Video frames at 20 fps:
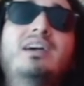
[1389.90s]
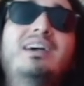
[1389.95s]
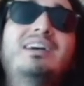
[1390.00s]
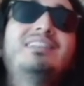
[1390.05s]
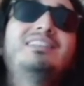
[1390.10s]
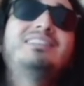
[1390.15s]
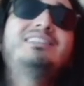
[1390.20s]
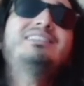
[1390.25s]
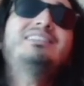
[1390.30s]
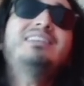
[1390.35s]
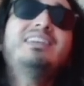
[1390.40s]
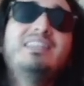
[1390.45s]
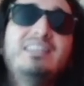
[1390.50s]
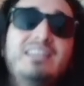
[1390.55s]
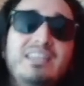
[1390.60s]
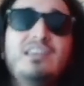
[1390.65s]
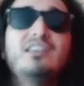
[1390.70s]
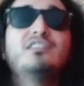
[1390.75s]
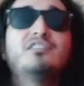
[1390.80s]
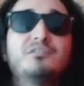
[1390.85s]
el
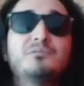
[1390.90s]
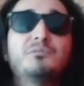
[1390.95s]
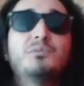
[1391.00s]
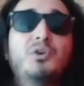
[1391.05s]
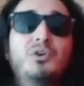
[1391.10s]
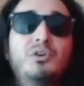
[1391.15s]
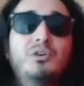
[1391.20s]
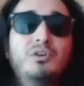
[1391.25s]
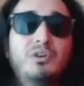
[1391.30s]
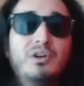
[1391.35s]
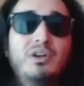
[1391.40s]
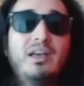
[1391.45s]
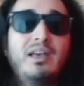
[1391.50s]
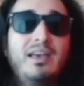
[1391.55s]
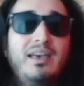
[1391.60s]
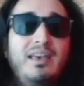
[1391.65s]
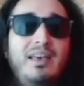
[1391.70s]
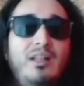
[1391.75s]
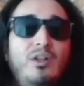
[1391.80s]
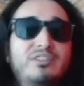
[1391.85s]
cinismo,
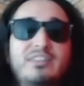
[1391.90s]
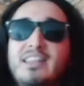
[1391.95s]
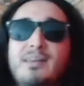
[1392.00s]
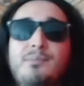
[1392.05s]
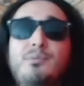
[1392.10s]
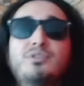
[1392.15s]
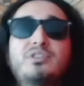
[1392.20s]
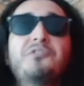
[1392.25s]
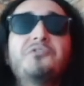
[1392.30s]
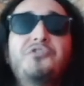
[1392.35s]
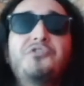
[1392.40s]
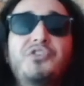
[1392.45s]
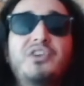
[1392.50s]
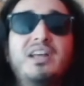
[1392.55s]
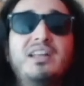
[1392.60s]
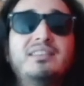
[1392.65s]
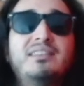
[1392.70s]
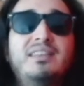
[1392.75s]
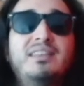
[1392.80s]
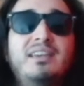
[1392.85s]
eh, lo tenemos
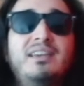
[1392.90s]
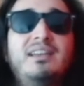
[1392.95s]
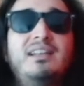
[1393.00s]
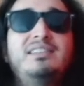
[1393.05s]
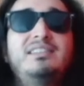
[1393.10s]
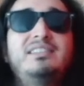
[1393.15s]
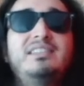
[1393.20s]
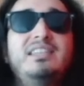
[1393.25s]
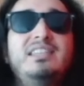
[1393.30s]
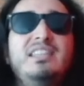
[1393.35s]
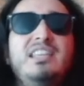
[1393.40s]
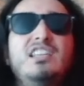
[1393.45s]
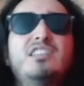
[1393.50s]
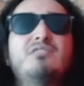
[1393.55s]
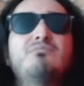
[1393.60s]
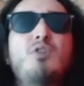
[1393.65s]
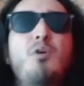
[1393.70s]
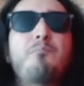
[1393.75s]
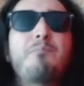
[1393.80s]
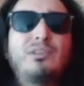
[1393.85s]
enfrente. El
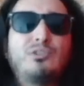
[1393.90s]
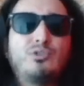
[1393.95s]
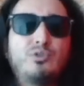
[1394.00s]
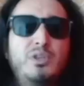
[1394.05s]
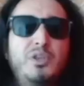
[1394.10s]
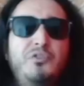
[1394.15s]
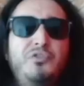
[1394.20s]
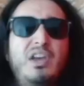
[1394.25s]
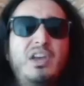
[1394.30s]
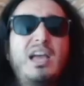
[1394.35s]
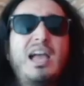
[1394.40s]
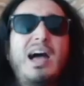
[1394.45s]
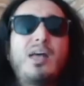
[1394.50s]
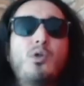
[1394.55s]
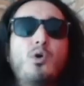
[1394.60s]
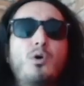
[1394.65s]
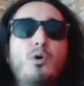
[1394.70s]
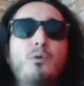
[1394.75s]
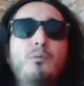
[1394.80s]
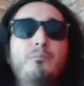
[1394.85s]
cinismo
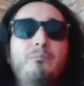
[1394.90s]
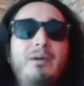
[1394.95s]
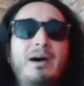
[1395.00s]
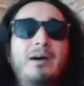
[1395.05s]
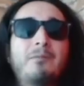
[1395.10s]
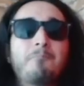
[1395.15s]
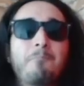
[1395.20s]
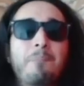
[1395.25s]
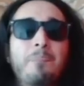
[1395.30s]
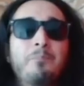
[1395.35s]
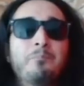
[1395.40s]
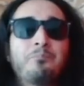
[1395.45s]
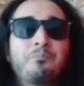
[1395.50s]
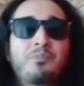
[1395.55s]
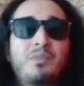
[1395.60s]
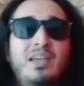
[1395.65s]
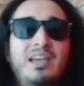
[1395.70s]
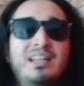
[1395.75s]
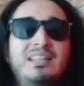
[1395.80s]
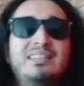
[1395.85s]
personificado, compa.
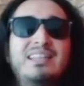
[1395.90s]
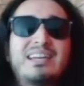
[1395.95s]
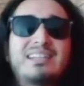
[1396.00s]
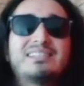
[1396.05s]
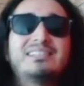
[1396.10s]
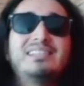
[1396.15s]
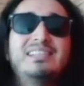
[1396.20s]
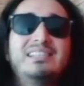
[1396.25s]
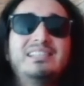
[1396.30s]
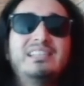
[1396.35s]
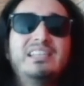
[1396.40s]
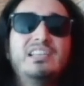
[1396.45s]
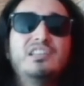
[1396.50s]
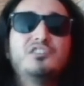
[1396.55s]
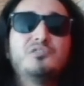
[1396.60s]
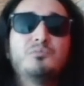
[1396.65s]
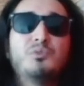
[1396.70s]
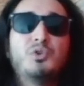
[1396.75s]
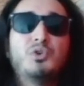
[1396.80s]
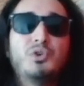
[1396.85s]
El
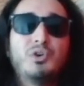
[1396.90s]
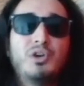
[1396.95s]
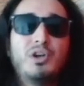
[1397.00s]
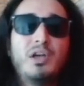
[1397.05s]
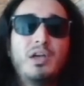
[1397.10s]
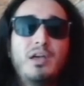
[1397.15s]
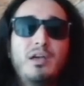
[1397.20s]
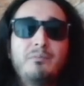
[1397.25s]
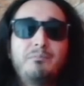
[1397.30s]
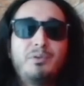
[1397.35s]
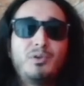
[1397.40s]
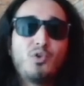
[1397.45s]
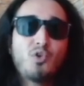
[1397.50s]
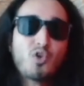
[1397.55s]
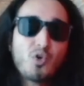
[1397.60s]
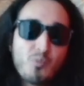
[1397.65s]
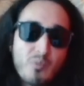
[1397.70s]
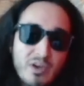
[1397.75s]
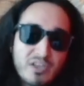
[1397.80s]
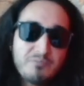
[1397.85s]
narcisismo. Pero
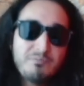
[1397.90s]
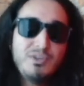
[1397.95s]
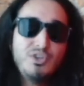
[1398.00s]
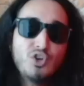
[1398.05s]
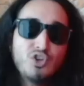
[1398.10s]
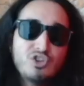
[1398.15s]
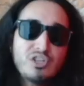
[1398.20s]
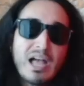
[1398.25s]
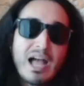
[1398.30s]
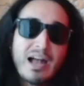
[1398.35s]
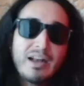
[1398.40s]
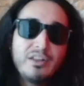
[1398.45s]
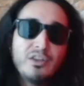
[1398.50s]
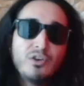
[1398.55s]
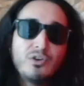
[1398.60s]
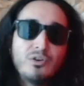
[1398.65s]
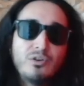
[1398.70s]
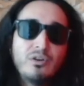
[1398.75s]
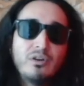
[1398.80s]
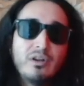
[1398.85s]
como es
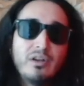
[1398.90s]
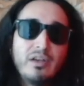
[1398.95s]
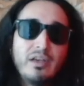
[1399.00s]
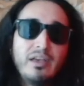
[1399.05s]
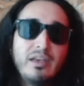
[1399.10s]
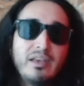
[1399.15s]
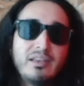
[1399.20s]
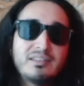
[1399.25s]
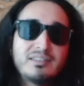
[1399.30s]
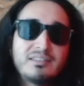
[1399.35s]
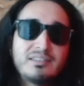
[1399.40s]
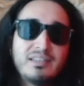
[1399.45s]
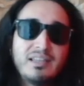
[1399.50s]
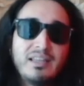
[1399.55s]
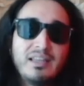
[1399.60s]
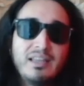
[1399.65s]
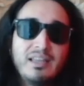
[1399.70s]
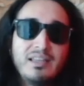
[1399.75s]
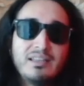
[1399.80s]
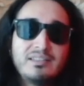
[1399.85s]
millonario,
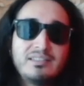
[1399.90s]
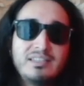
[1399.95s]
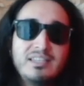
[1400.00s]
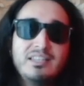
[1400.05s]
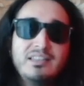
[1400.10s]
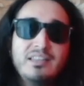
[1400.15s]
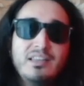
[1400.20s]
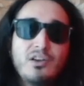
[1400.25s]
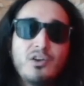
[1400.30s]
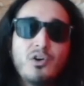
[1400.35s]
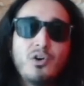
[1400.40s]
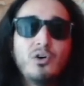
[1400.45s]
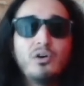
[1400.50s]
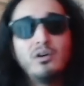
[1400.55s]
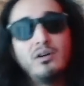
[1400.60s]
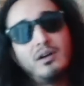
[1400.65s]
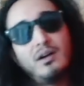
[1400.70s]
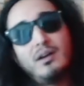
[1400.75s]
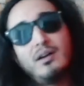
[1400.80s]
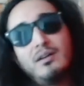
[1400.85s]
este,
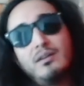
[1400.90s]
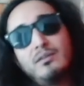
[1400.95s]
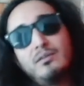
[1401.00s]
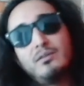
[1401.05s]
cínico,